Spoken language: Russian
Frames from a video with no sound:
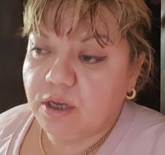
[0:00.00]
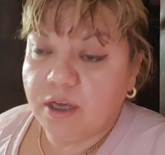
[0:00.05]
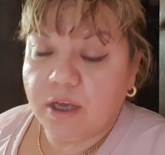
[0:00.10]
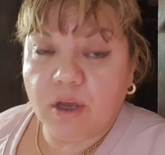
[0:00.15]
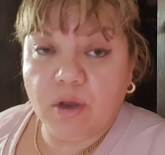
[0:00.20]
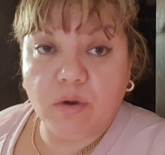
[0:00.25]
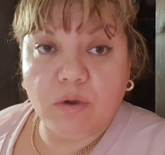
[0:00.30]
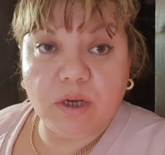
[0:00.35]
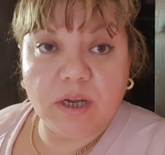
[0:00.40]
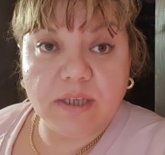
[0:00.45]

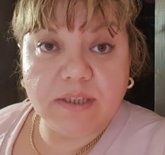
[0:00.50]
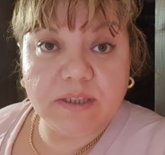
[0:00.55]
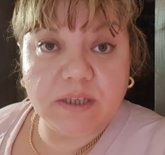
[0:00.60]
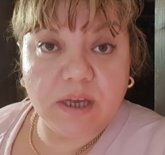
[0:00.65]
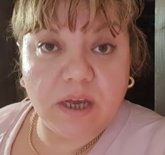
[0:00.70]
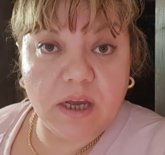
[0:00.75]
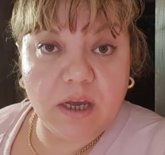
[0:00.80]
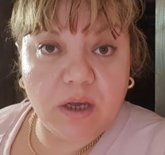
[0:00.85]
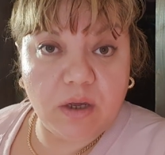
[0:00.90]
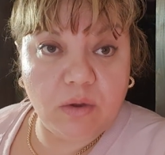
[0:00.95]
Я говорю, а,
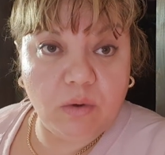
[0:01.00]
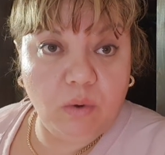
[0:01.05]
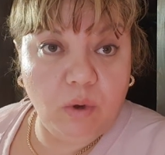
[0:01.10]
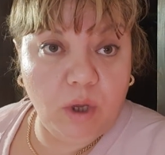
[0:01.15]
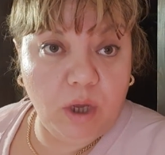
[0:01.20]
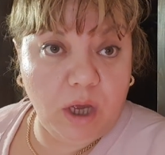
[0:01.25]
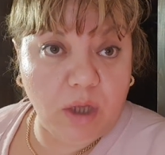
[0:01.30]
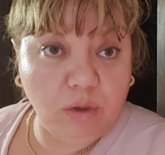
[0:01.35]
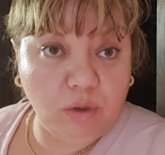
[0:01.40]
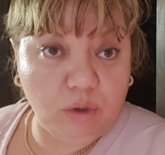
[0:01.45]
а ой,
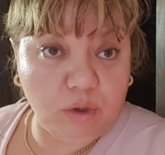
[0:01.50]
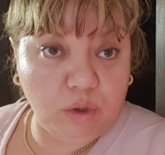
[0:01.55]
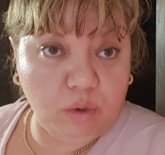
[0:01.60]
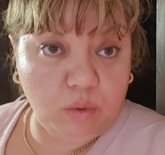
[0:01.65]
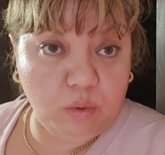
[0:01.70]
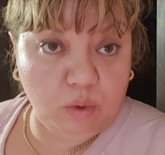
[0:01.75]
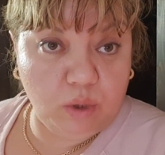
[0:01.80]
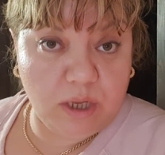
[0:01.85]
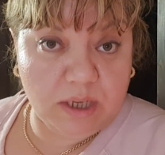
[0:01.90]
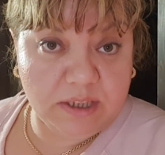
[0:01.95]
а тут ты
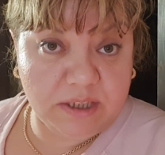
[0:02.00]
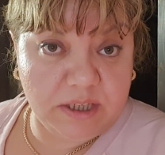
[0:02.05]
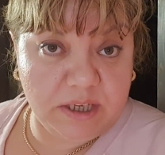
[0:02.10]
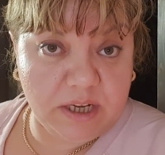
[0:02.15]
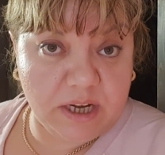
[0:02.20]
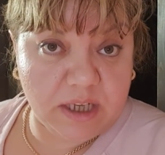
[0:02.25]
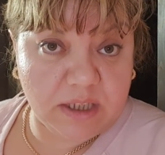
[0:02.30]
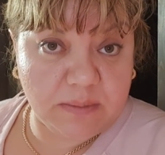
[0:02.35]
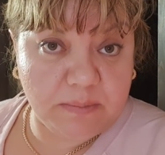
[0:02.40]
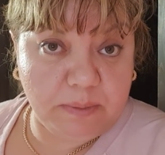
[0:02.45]
у нас не
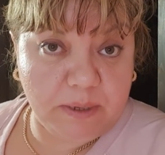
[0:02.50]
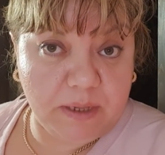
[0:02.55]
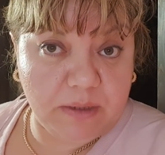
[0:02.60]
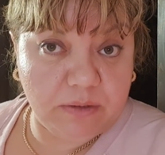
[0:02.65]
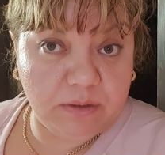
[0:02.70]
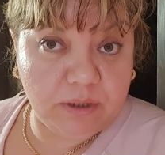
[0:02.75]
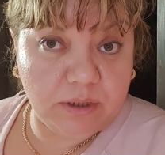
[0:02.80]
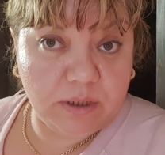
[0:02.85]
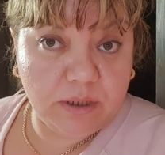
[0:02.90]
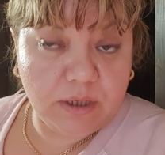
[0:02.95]

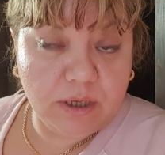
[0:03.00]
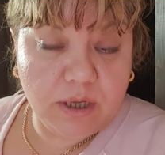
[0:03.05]
разбалны.